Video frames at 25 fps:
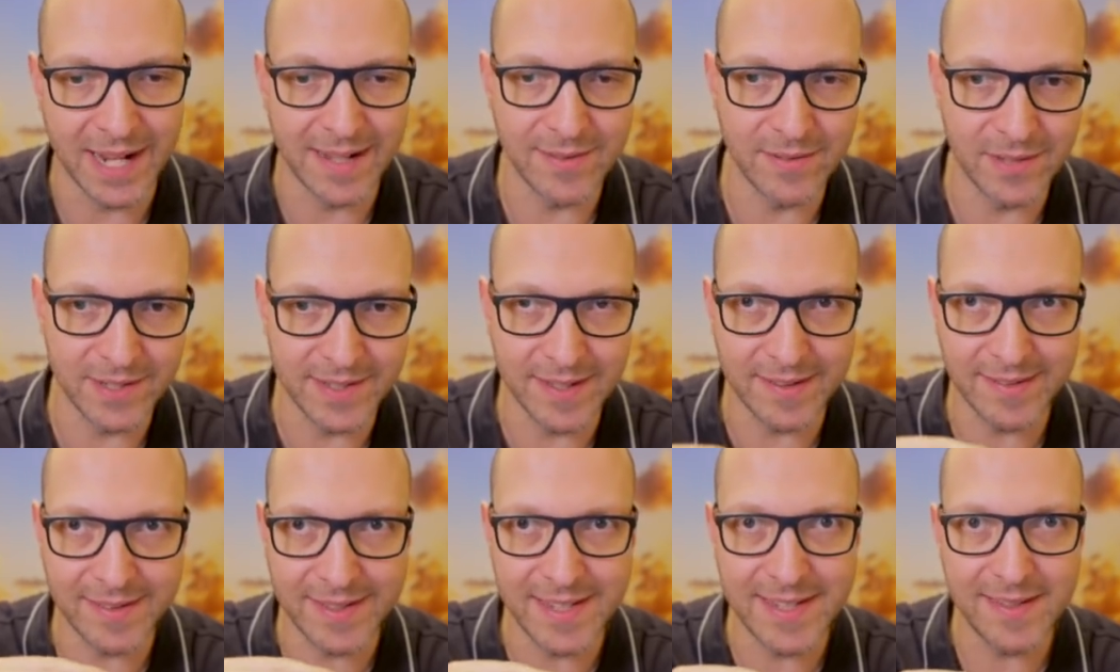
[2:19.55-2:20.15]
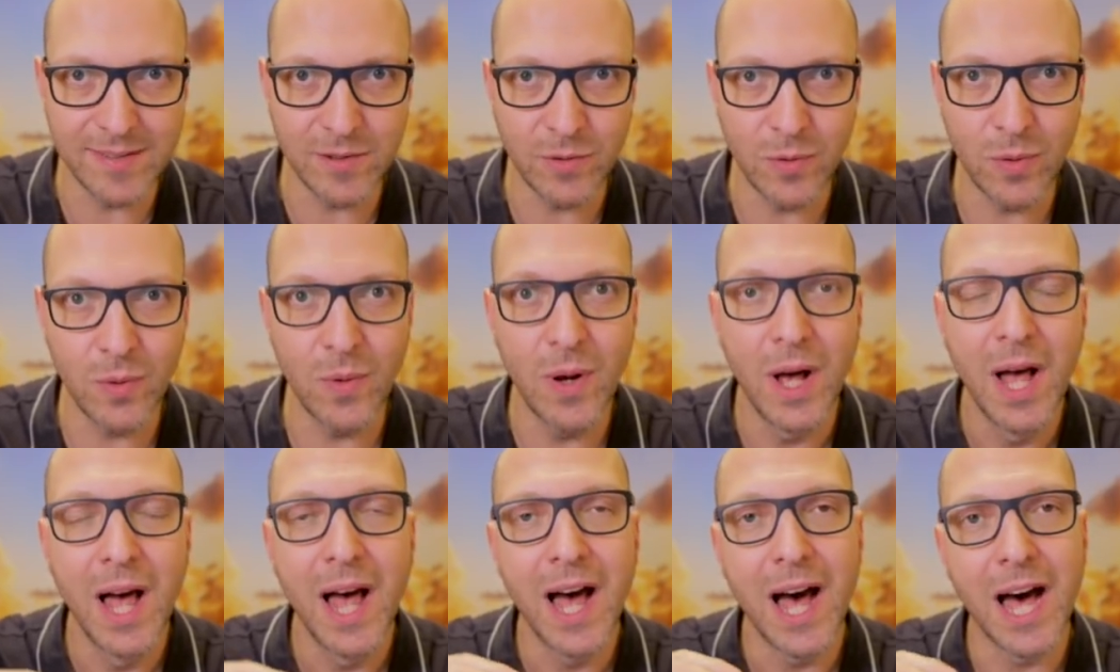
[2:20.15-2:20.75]
Also das
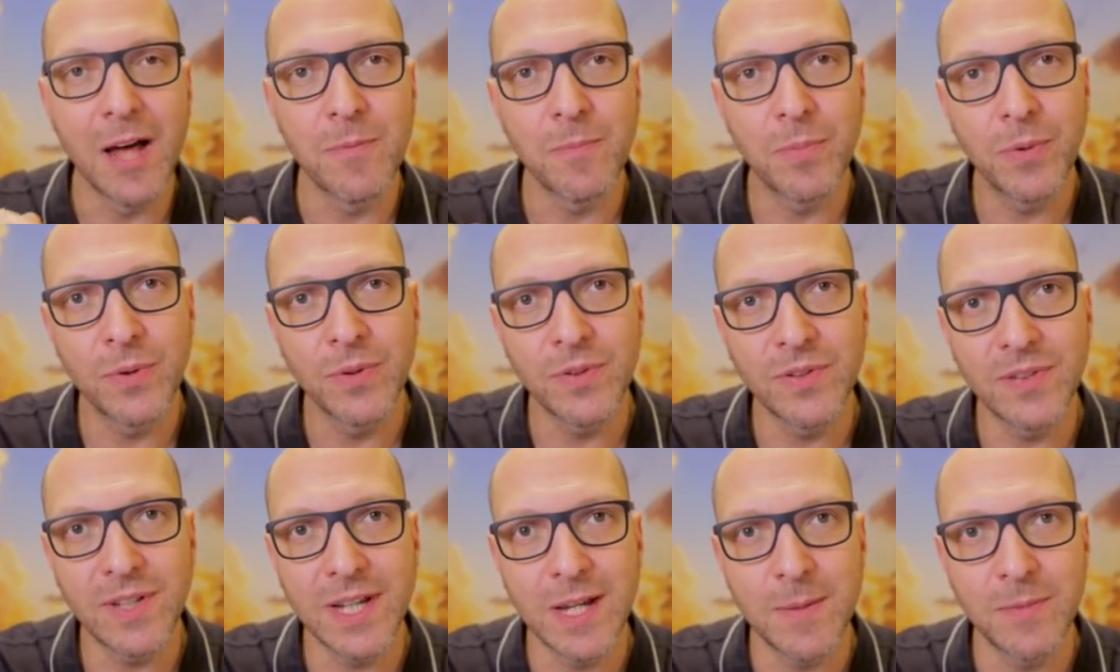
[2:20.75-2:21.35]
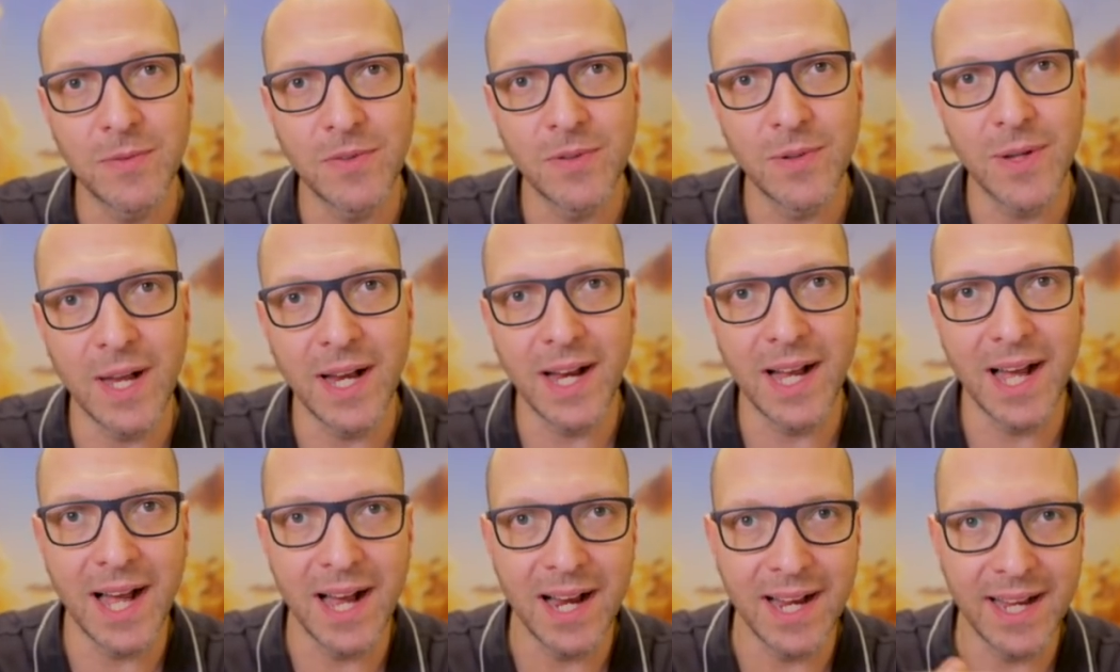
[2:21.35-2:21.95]
Risiko an Brustkrebs zu
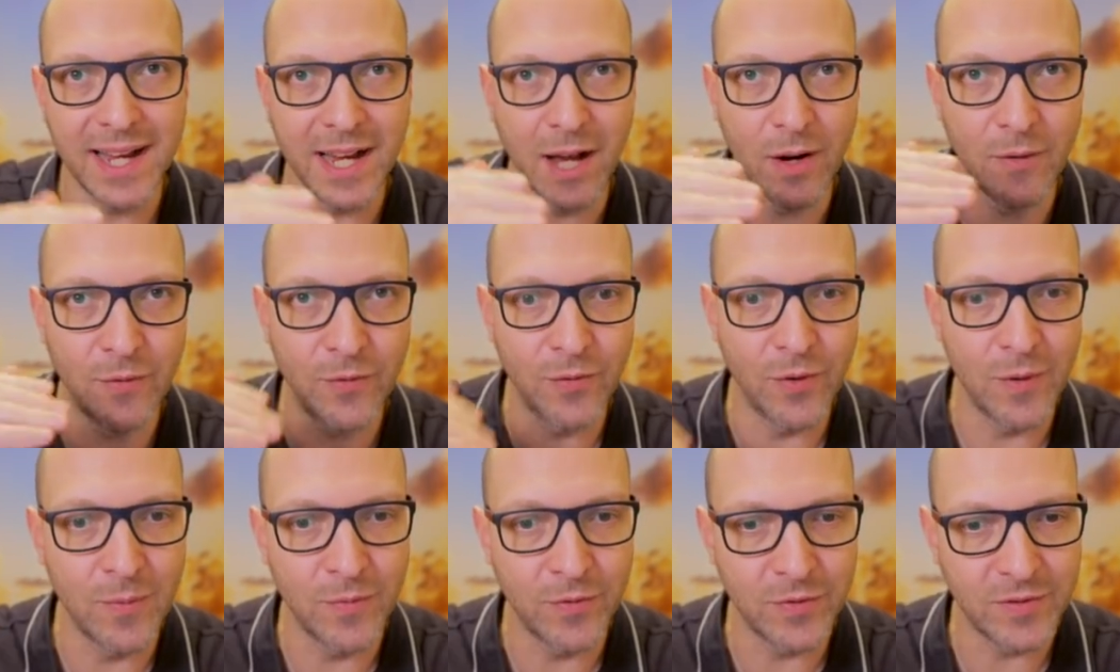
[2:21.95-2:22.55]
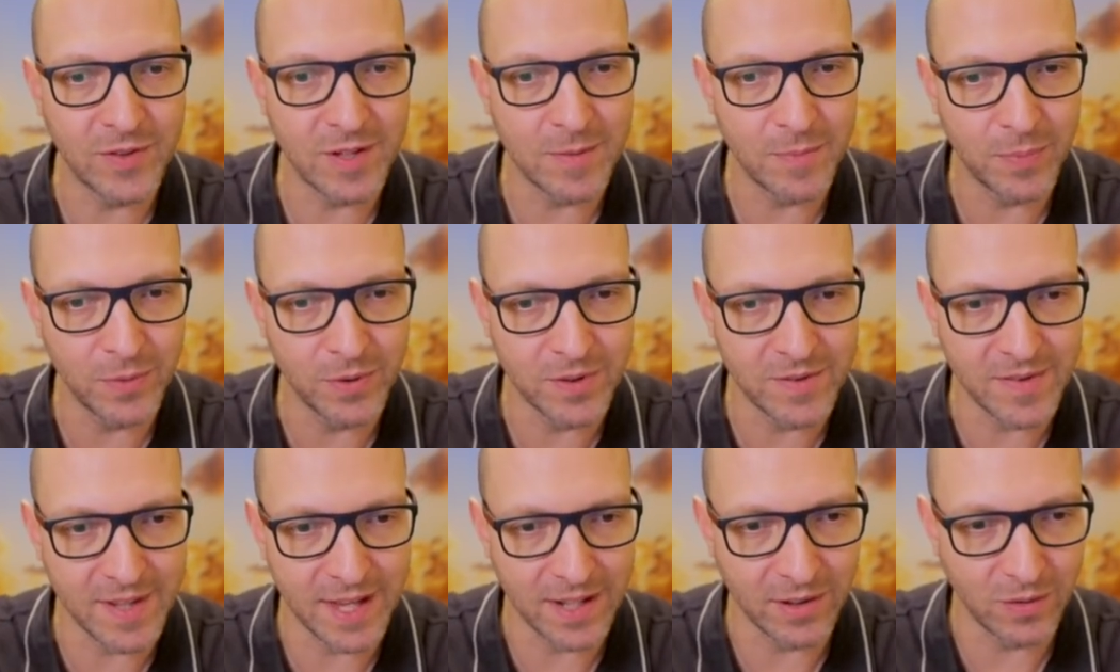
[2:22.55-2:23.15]
erkranken ging auf 15%
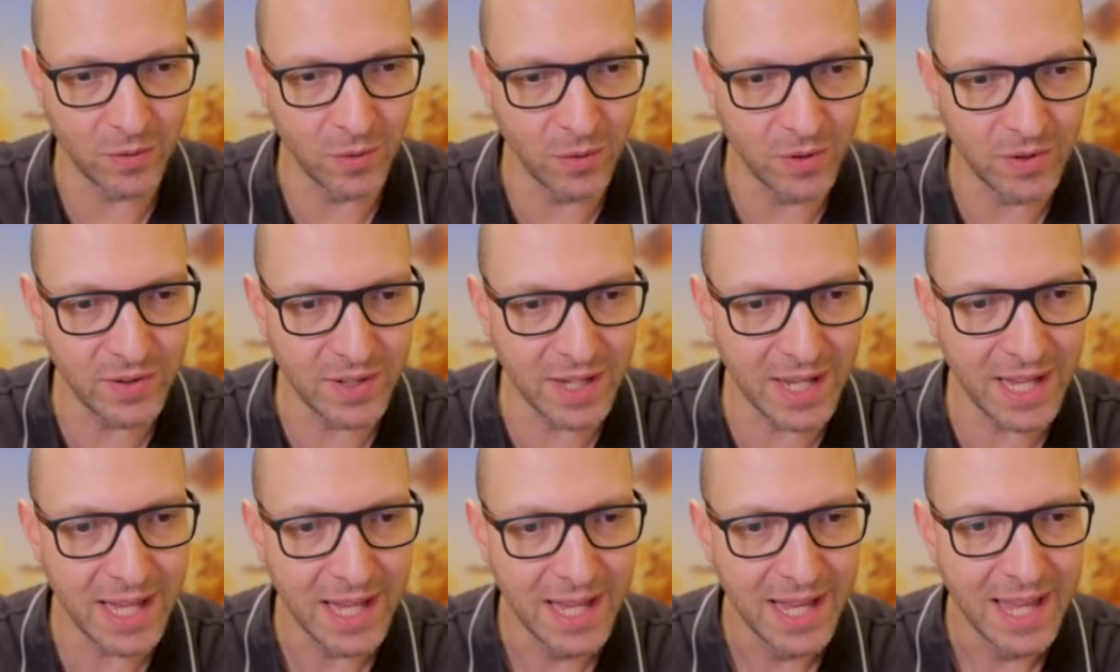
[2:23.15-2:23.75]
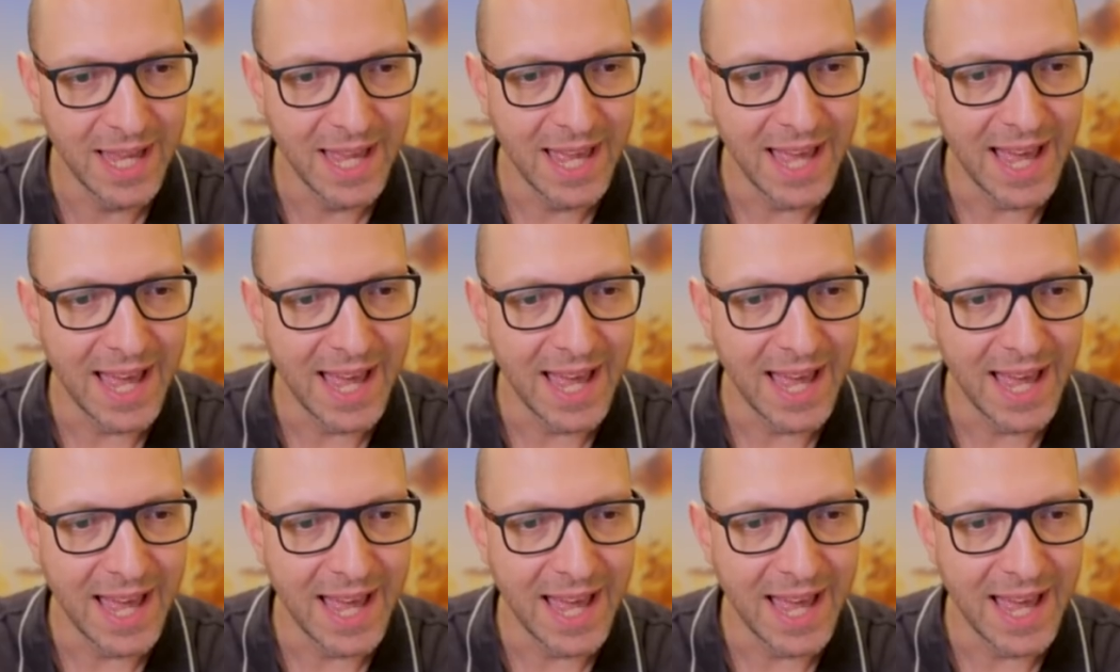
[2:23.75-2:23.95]
Prozent runter.